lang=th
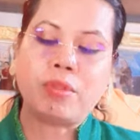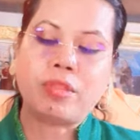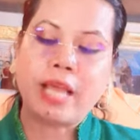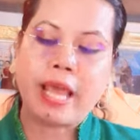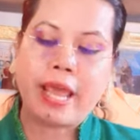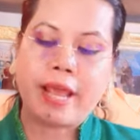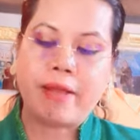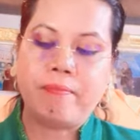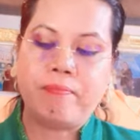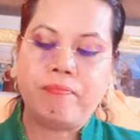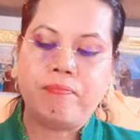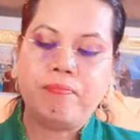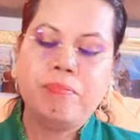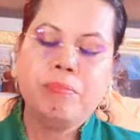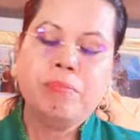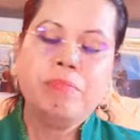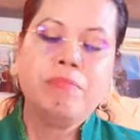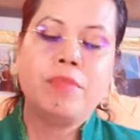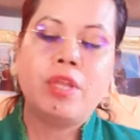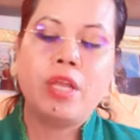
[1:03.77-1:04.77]
กแต่ง
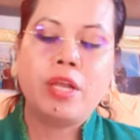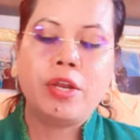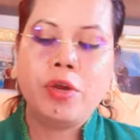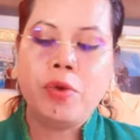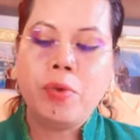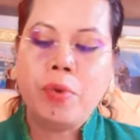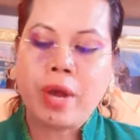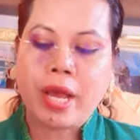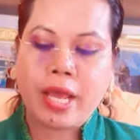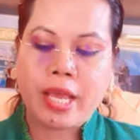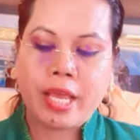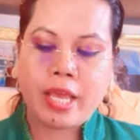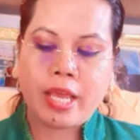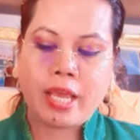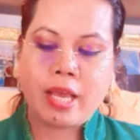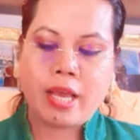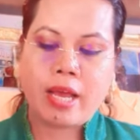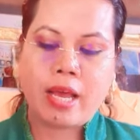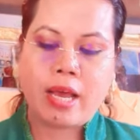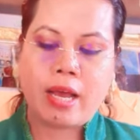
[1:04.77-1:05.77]
ด้วย
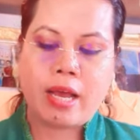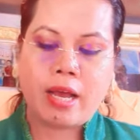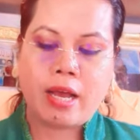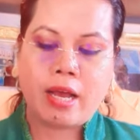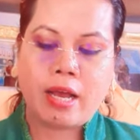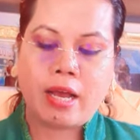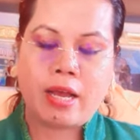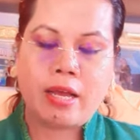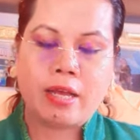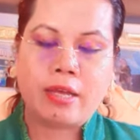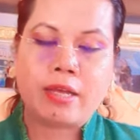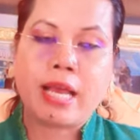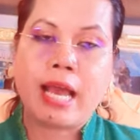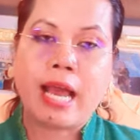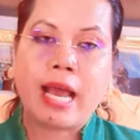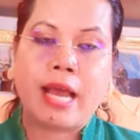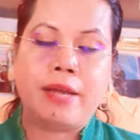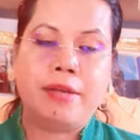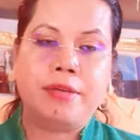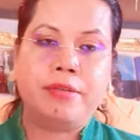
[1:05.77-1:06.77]

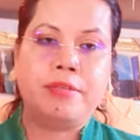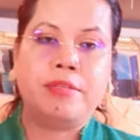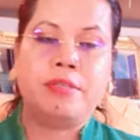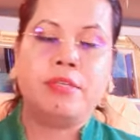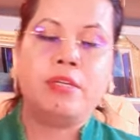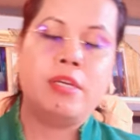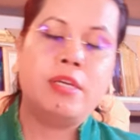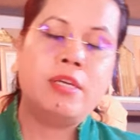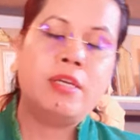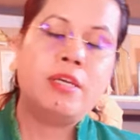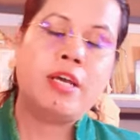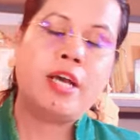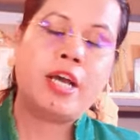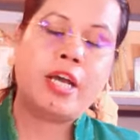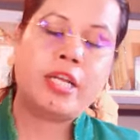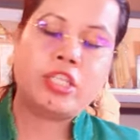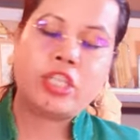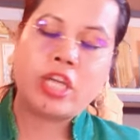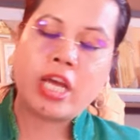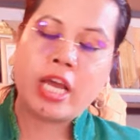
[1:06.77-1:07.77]
การ
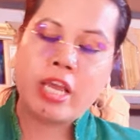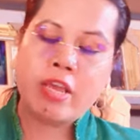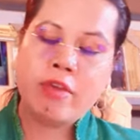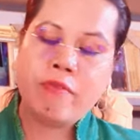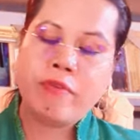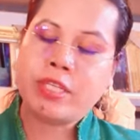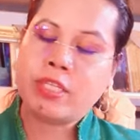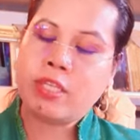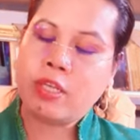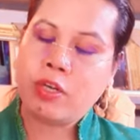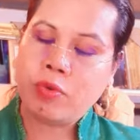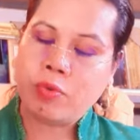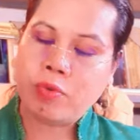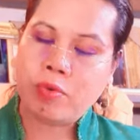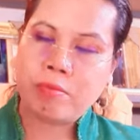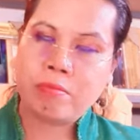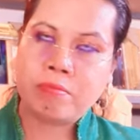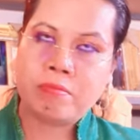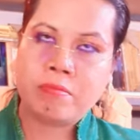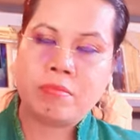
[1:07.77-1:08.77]
ใช้วัสดุ
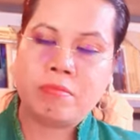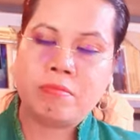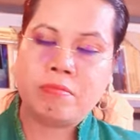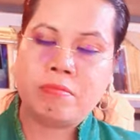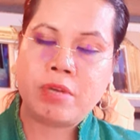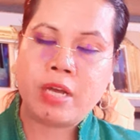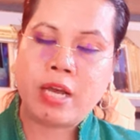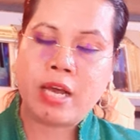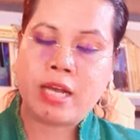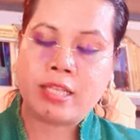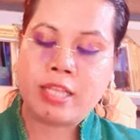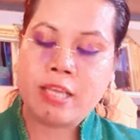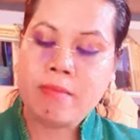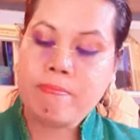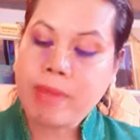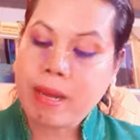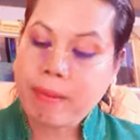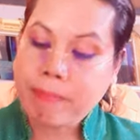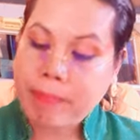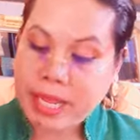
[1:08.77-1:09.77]
ที่
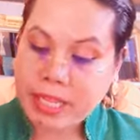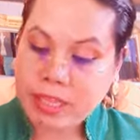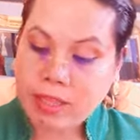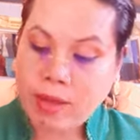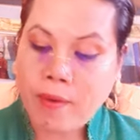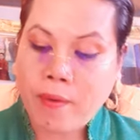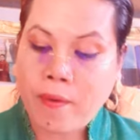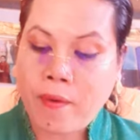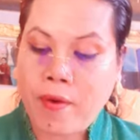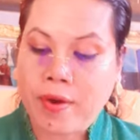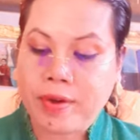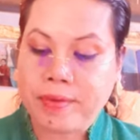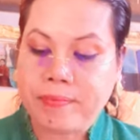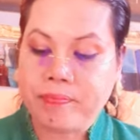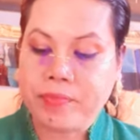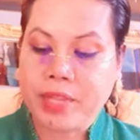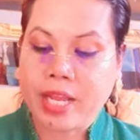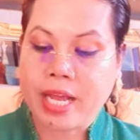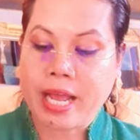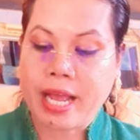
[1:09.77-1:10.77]
เป็นใบตอง
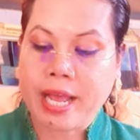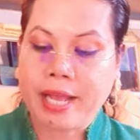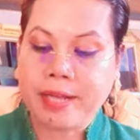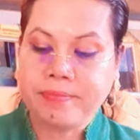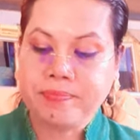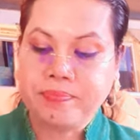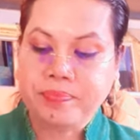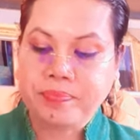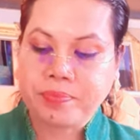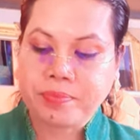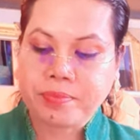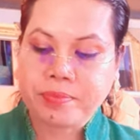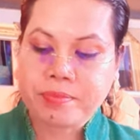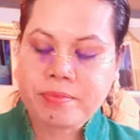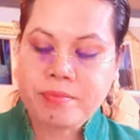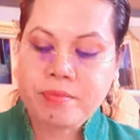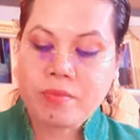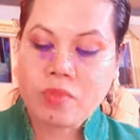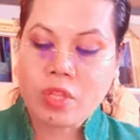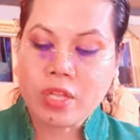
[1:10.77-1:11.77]
นะคะ
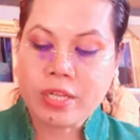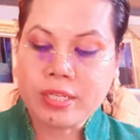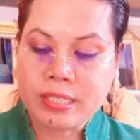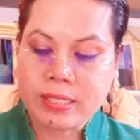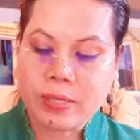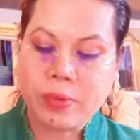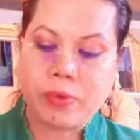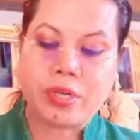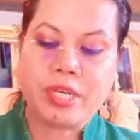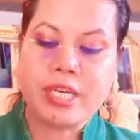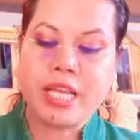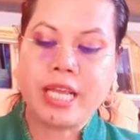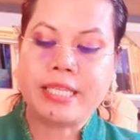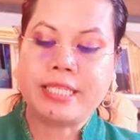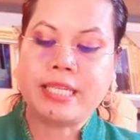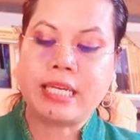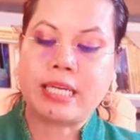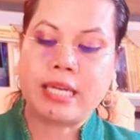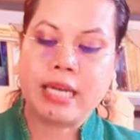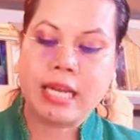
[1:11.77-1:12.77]
สดเนี่ย
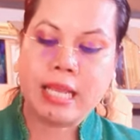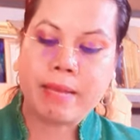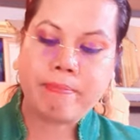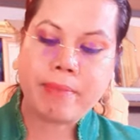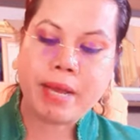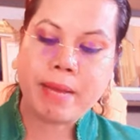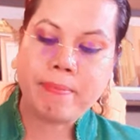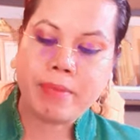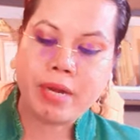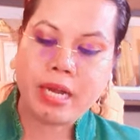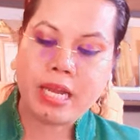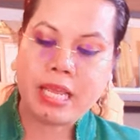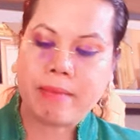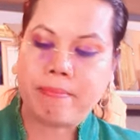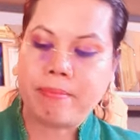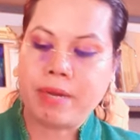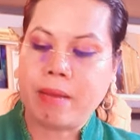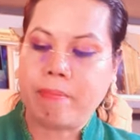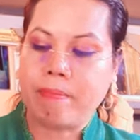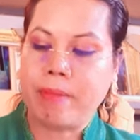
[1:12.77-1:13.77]
จัดกลีบพับกลีบ
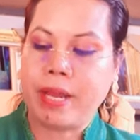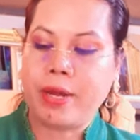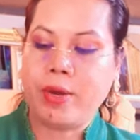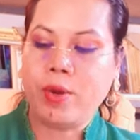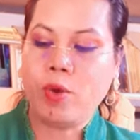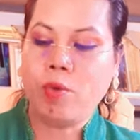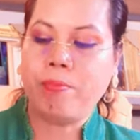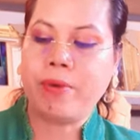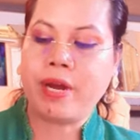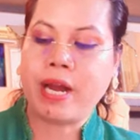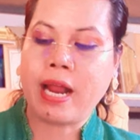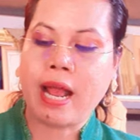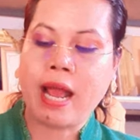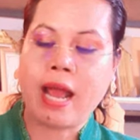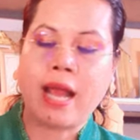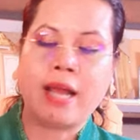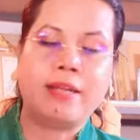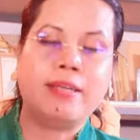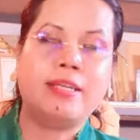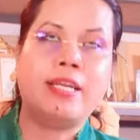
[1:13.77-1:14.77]
นะเป็นรูปร่า
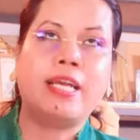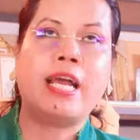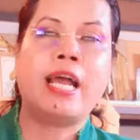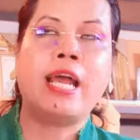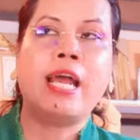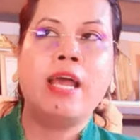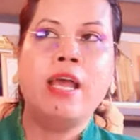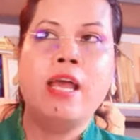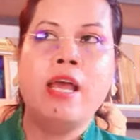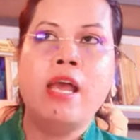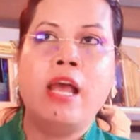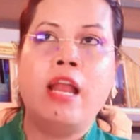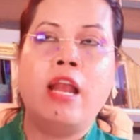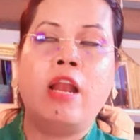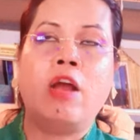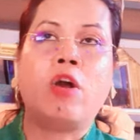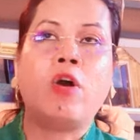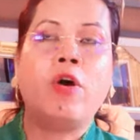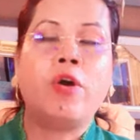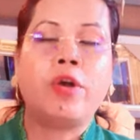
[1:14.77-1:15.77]
งนะคะ
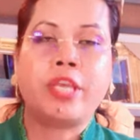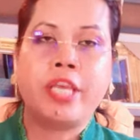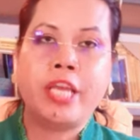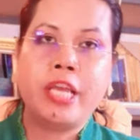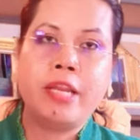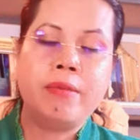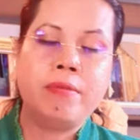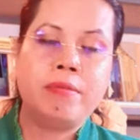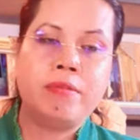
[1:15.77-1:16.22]
แล้วก็คิด